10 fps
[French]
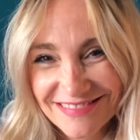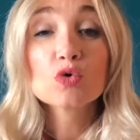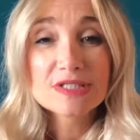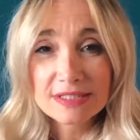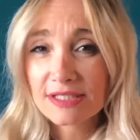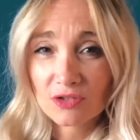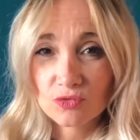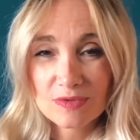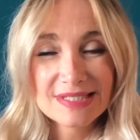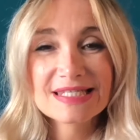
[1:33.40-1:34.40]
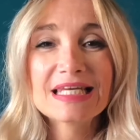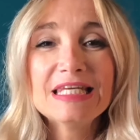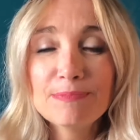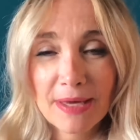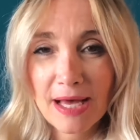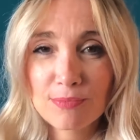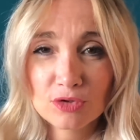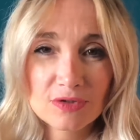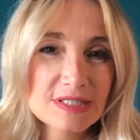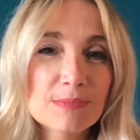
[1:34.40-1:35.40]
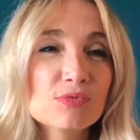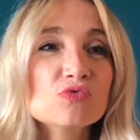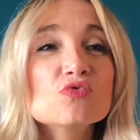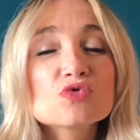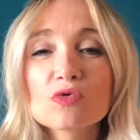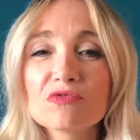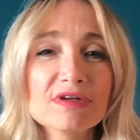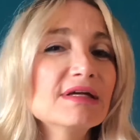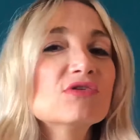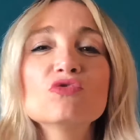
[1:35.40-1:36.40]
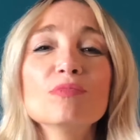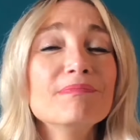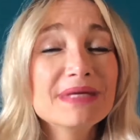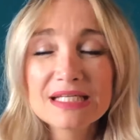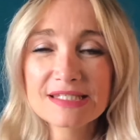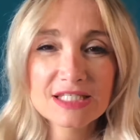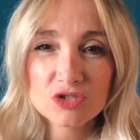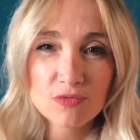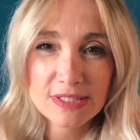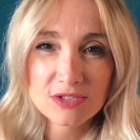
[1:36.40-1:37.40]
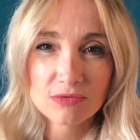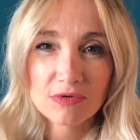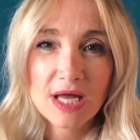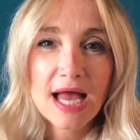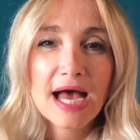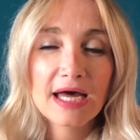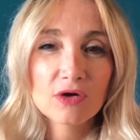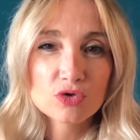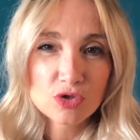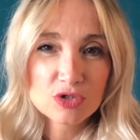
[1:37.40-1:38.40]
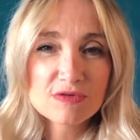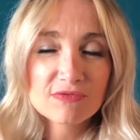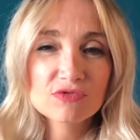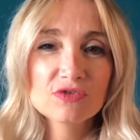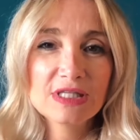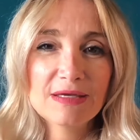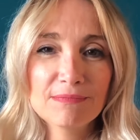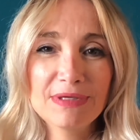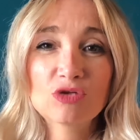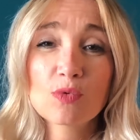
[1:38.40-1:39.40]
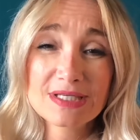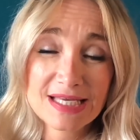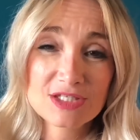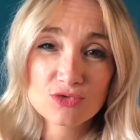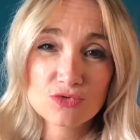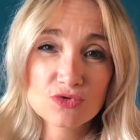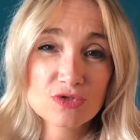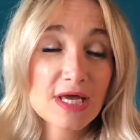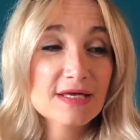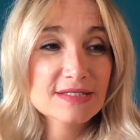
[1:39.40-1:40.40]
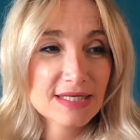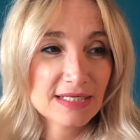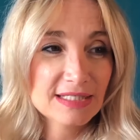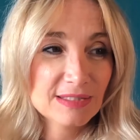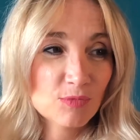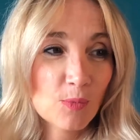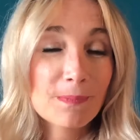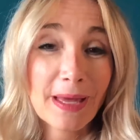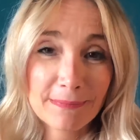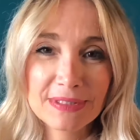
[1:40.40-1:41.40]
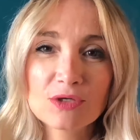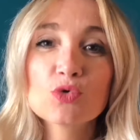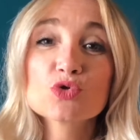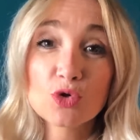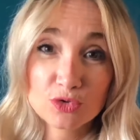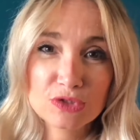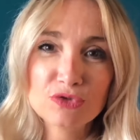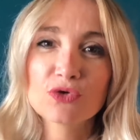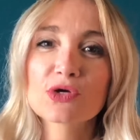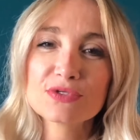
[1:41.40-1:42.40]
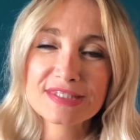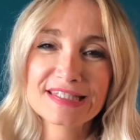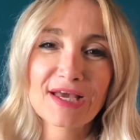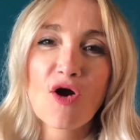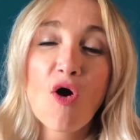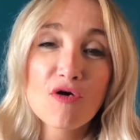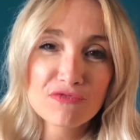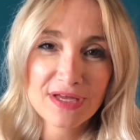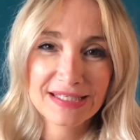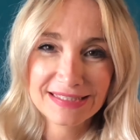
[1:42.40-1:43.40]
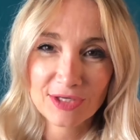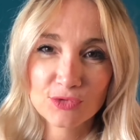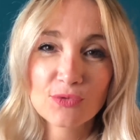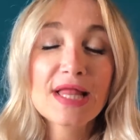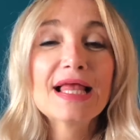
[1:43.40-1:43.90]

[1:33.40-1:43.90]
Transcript: Oser dire non, c'est hyper important, ça peut nous sauver de mille situations. Alors aujourd'hui, je vais vous donner mes trois astuces, celles qui m'ont permis aujourd'hui de réussir enfin à dire non.